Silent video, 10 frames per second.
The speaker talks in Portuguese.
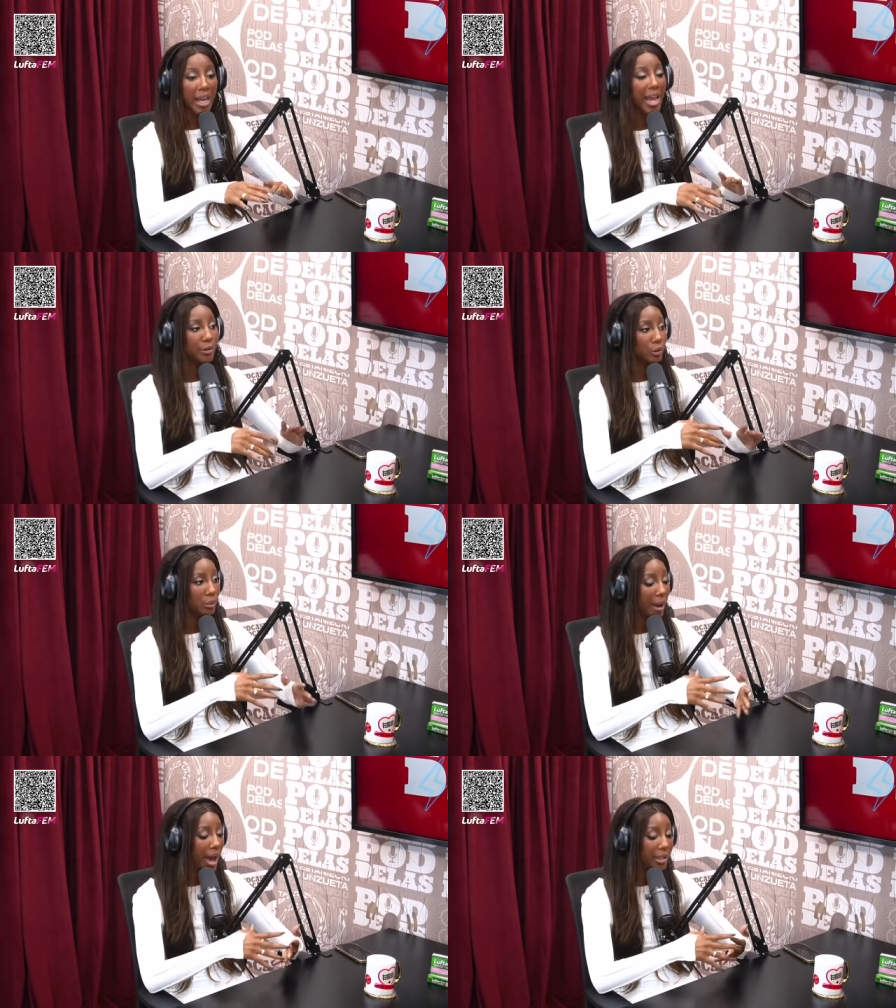é e tudo
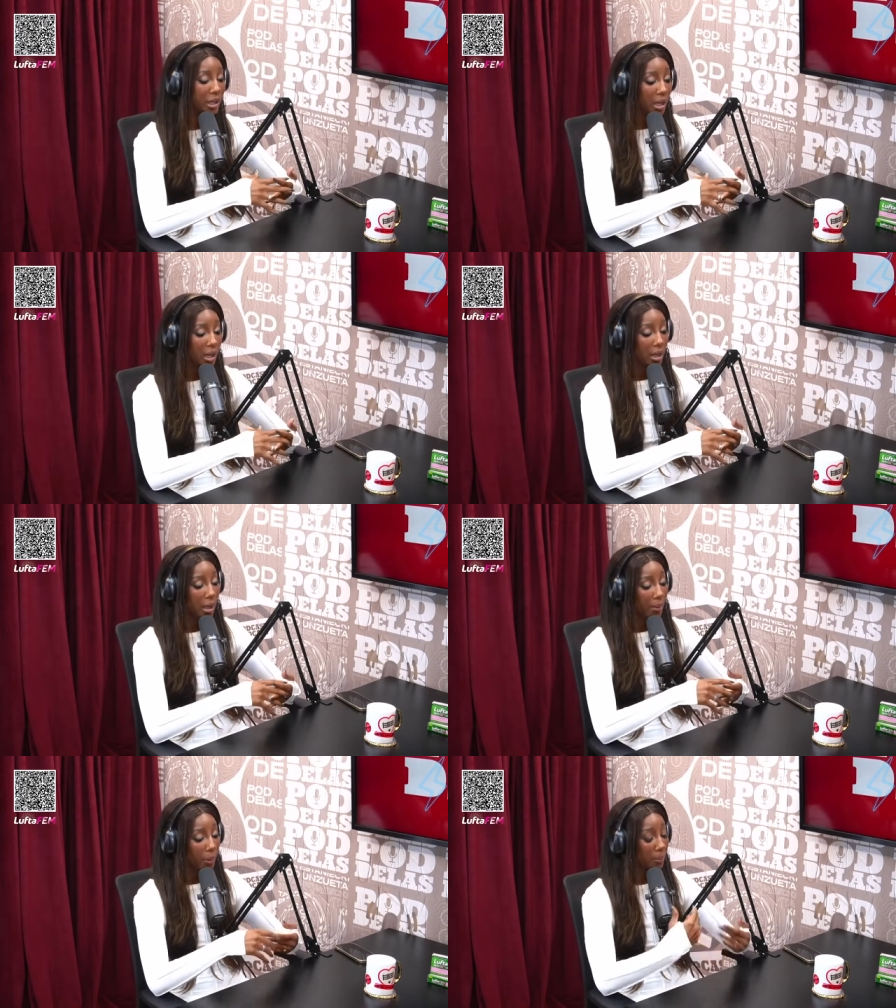mais.
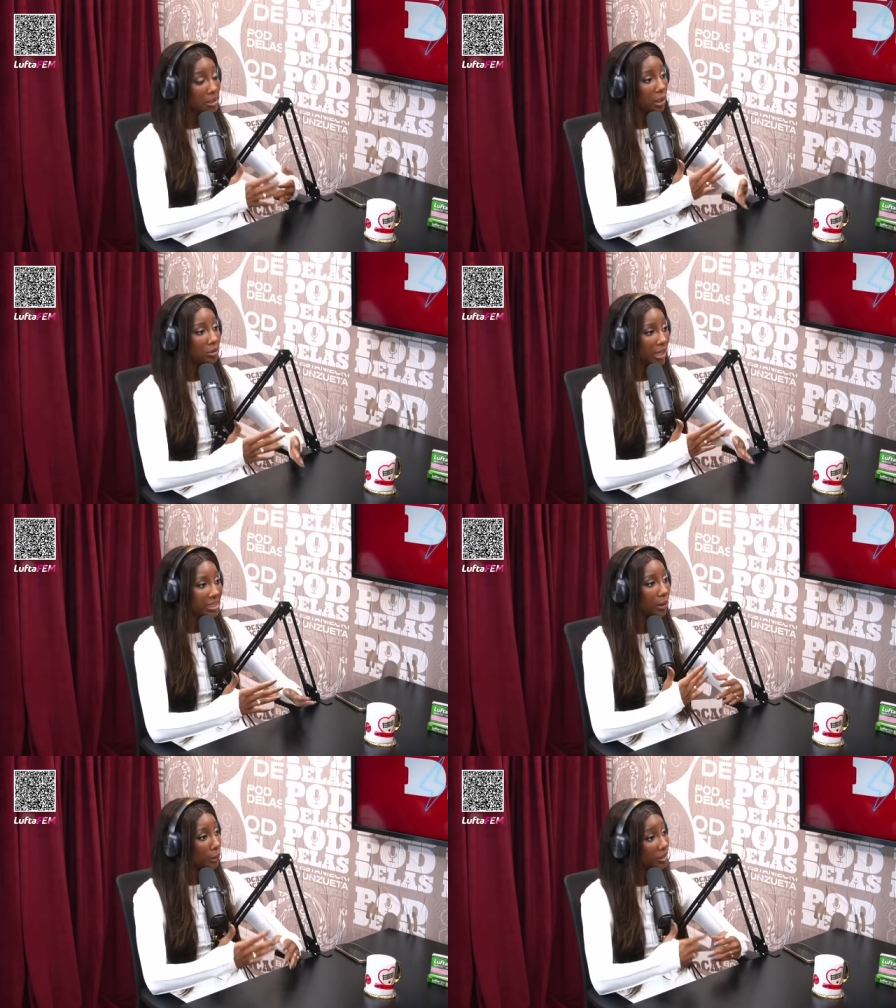O pessoal tem
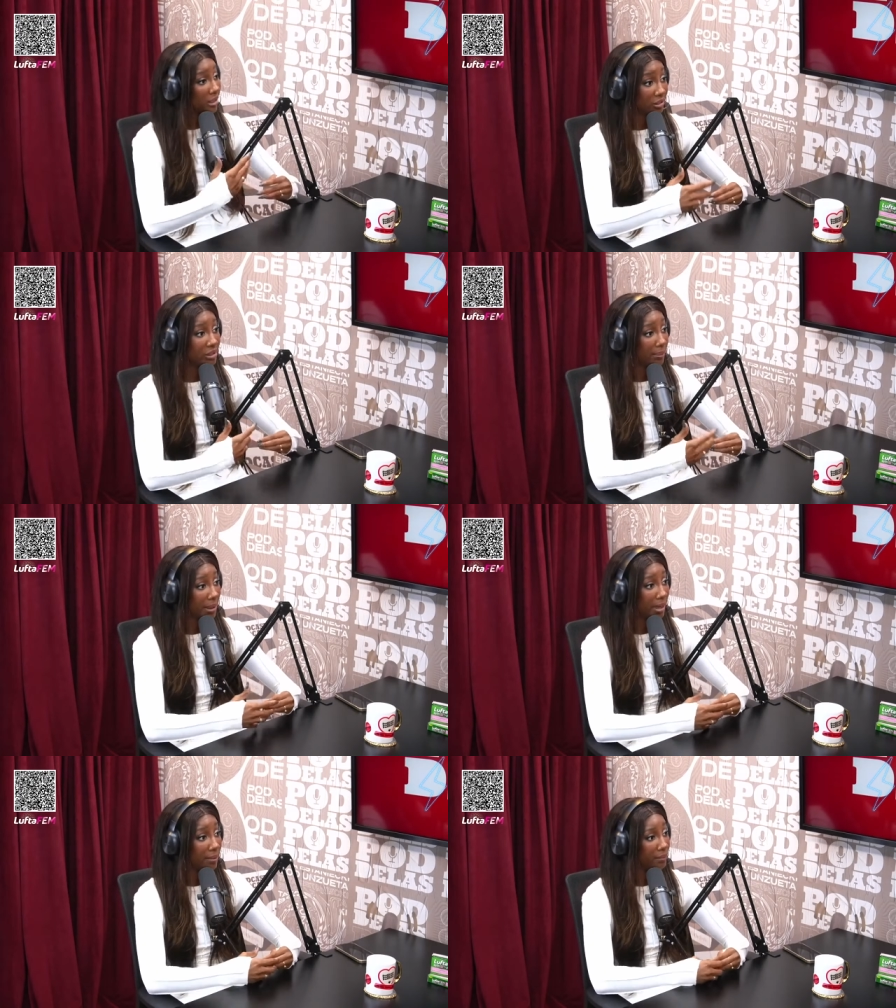essa curiosidade de
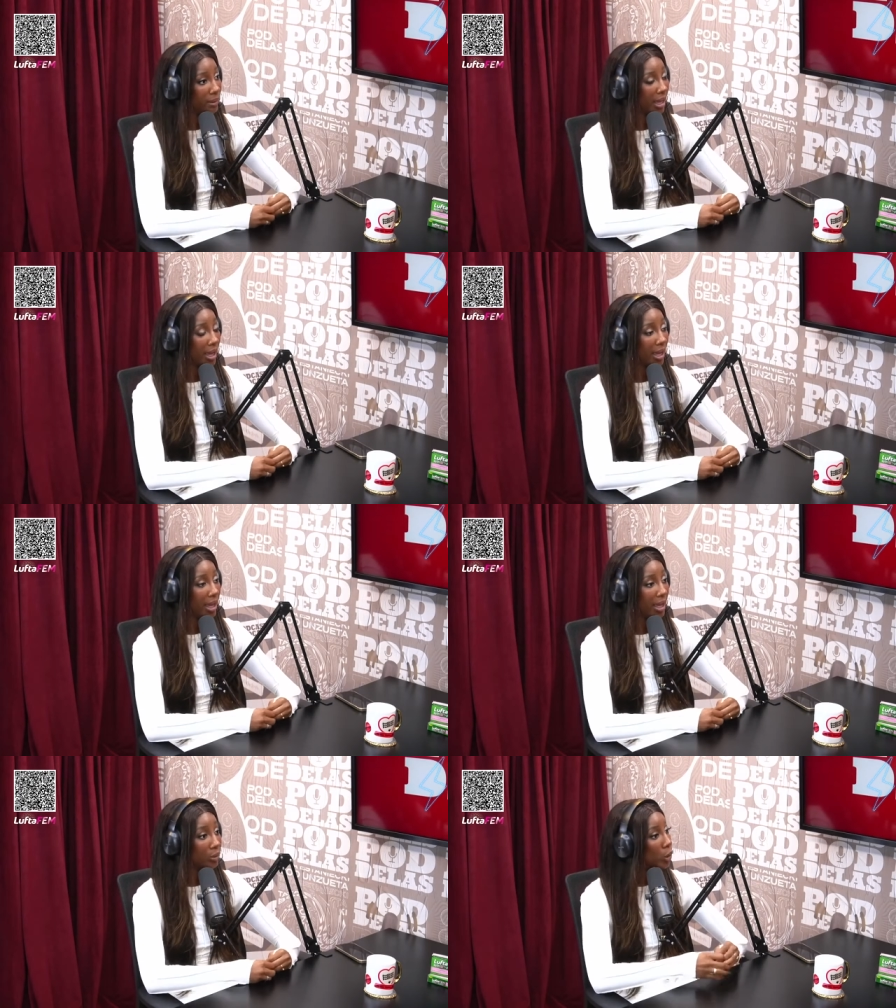saber
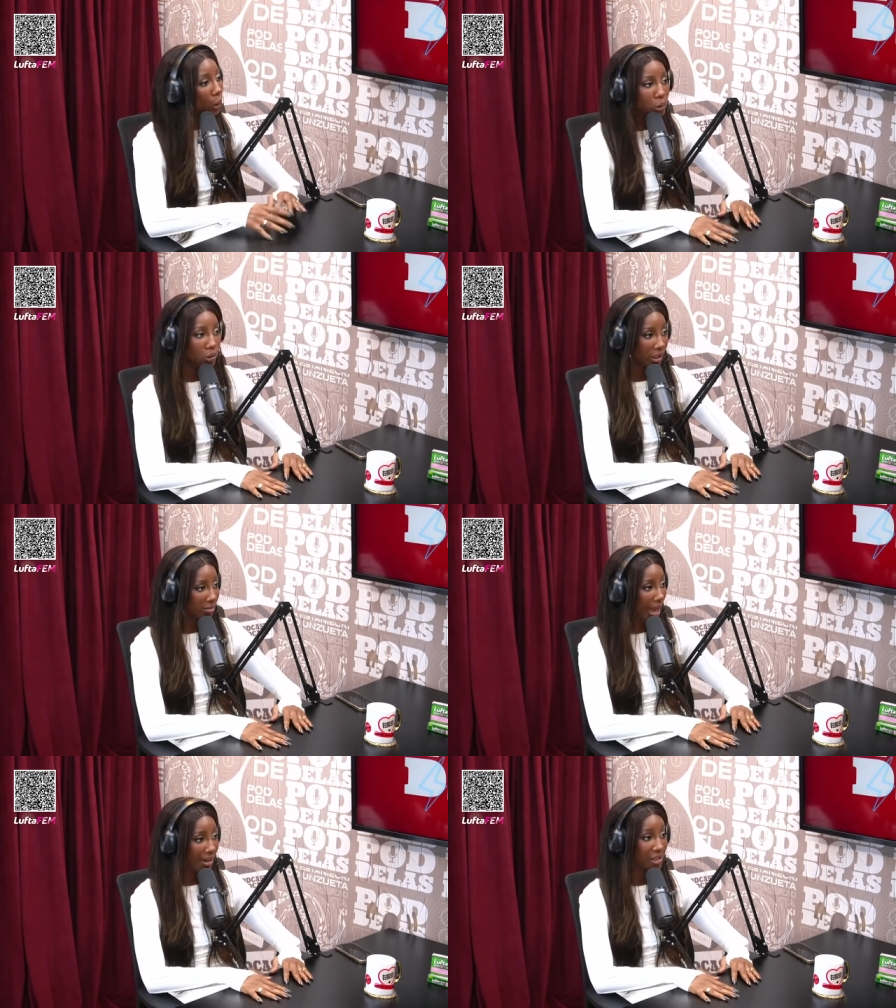é, todos os
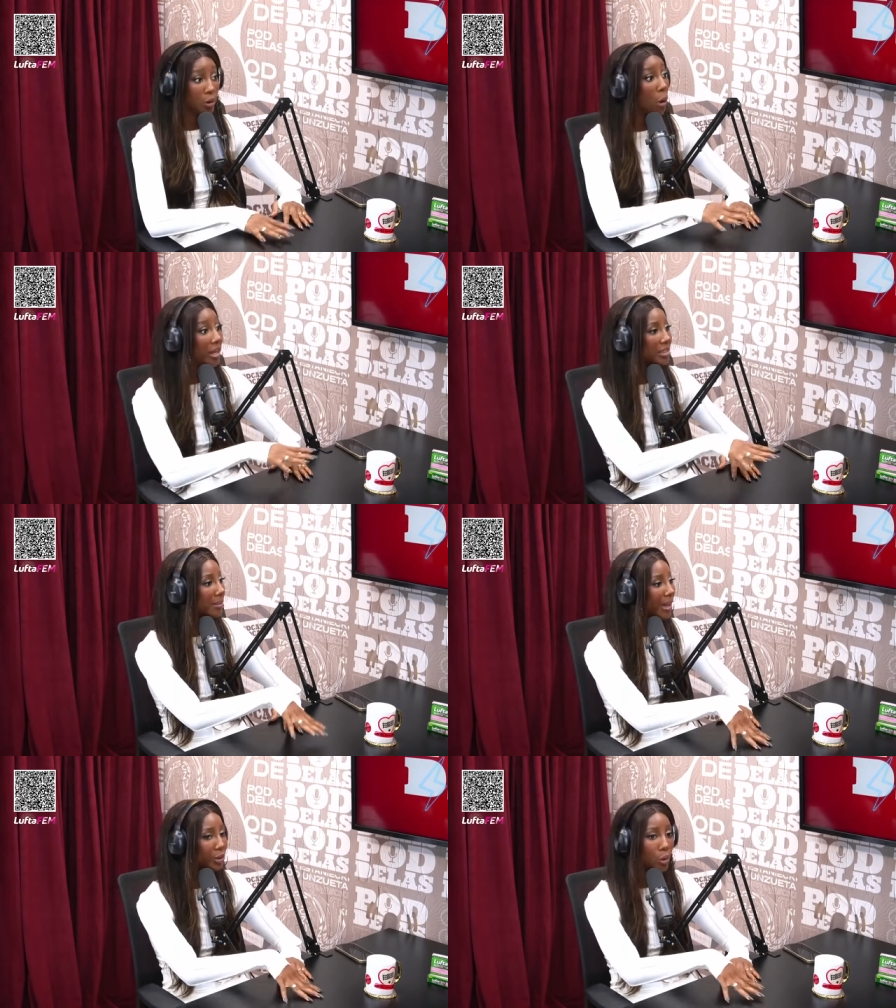detalhes, igual
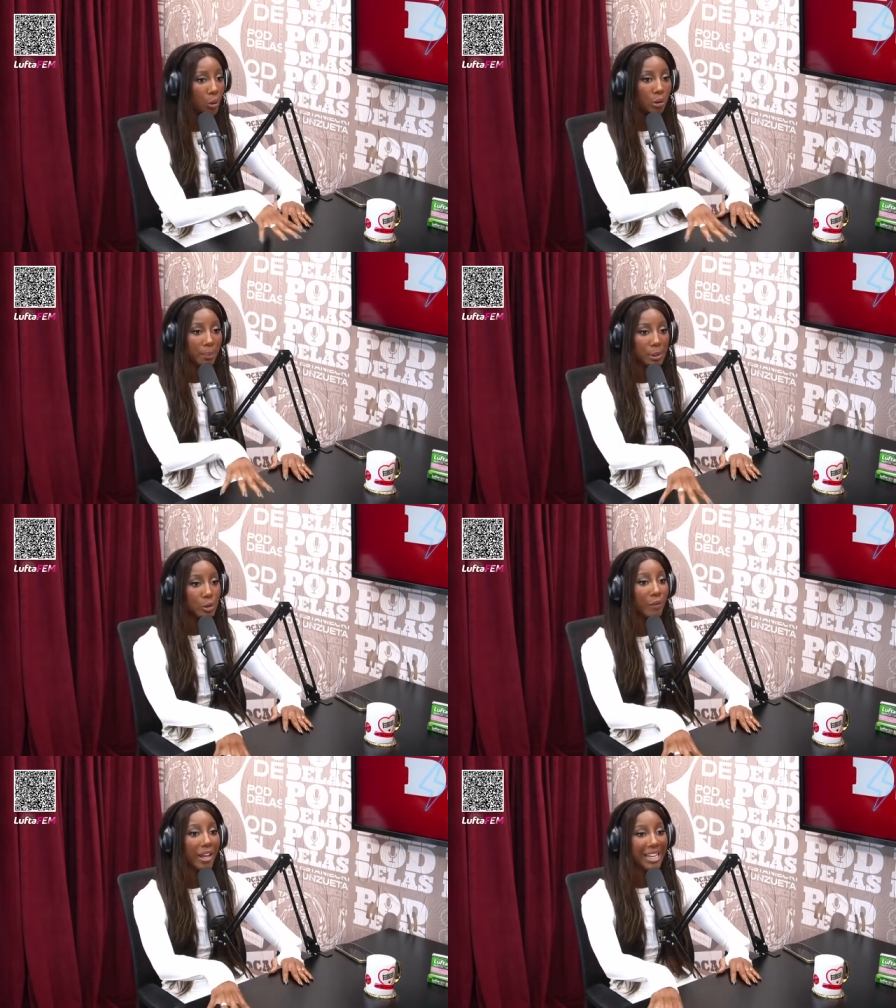casamento, igual quando a
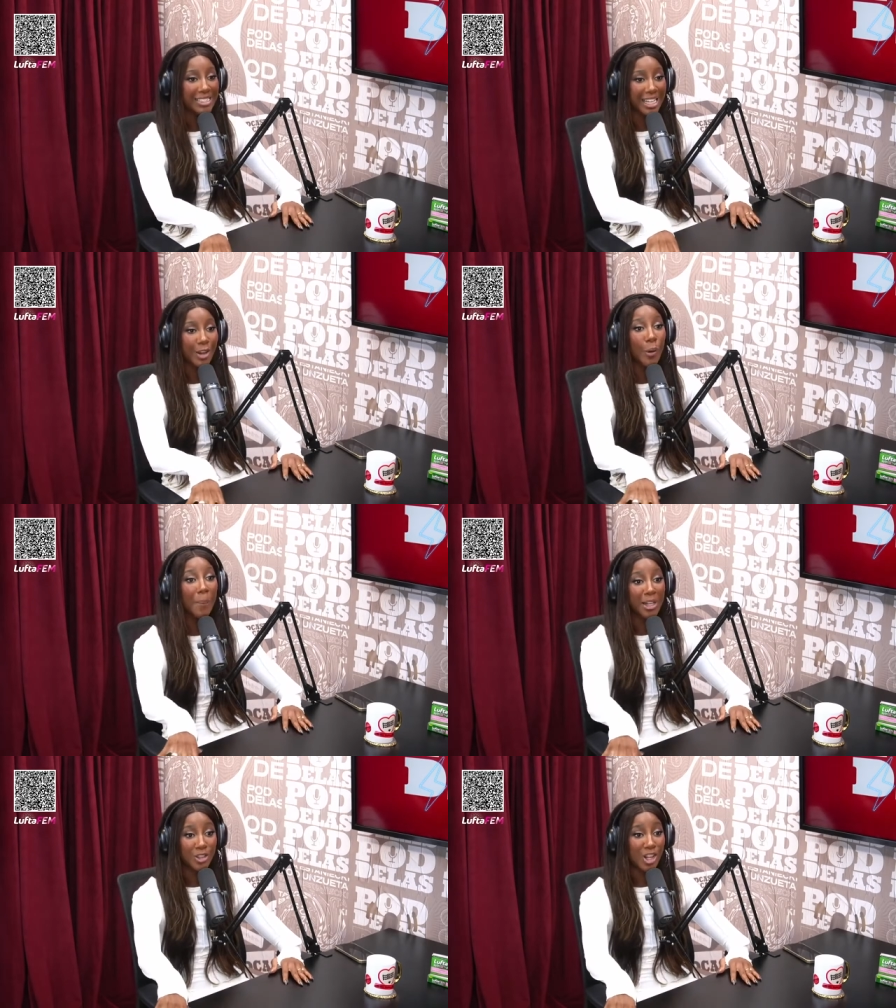pessoa vai casar é. que
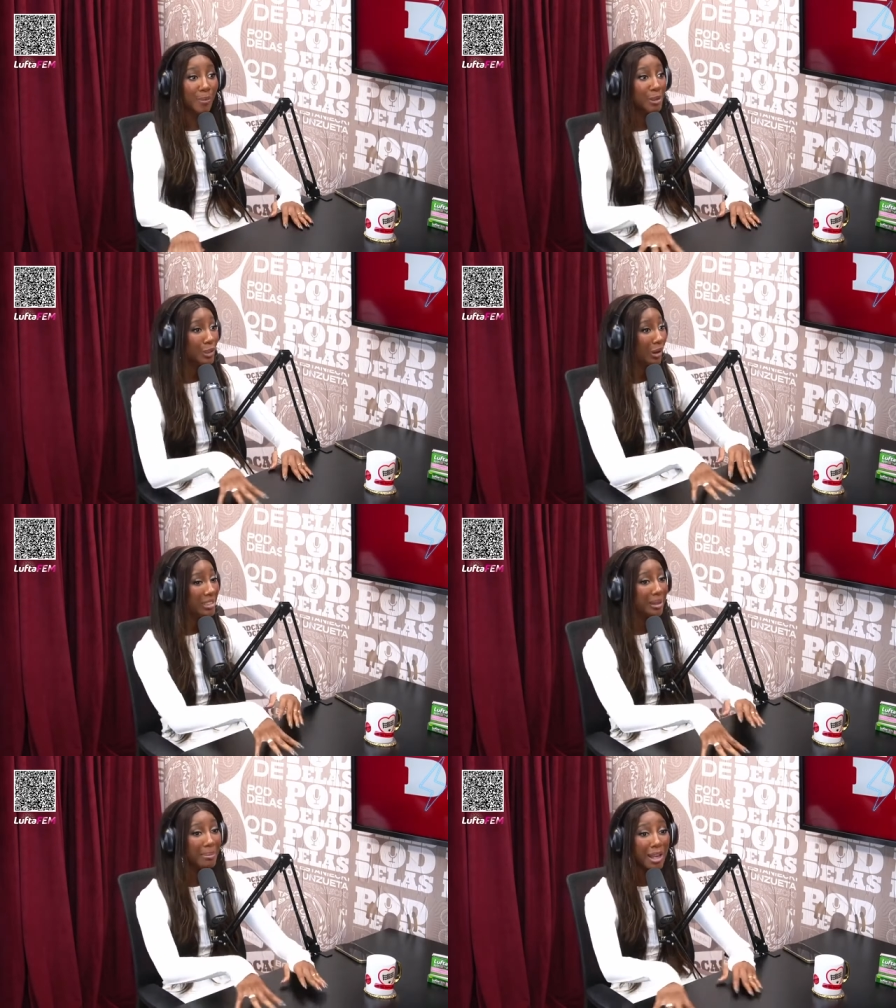compartilha, o pessoal quer
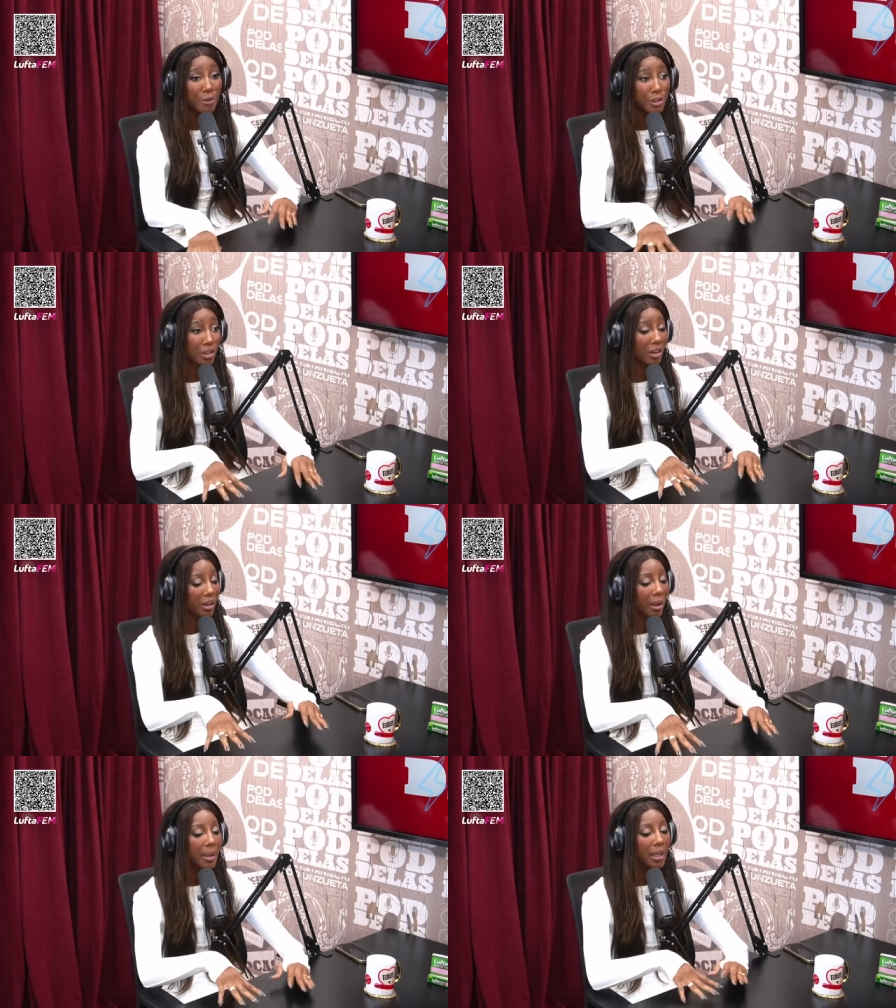saber, eu vesti. Né, né, né.